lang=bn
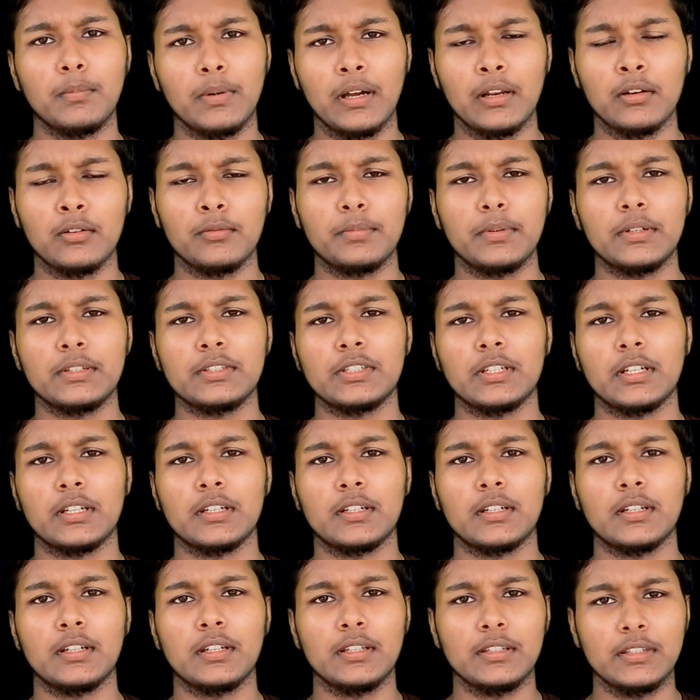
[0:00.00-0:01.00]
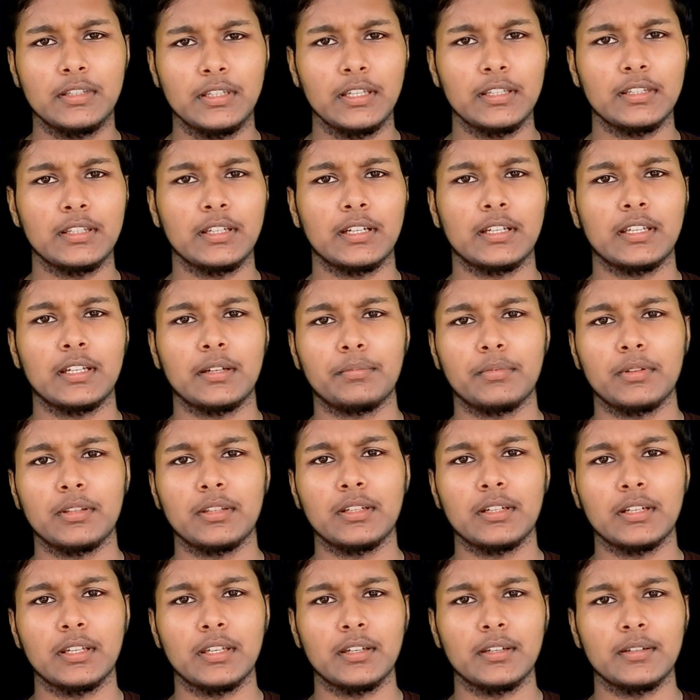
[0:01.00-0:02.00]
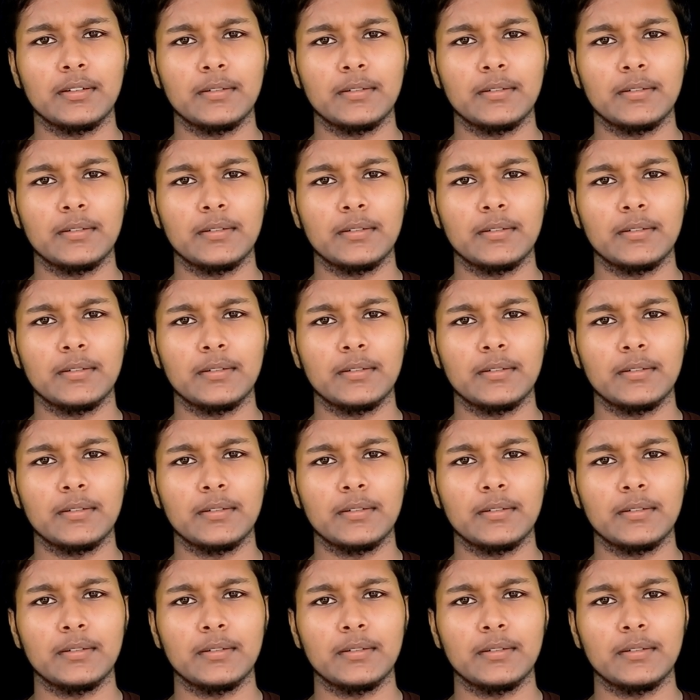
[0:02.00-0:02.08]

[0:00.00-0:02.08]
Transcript: ভালো পিকচার দিয়ে থাকে আপনাদেরকে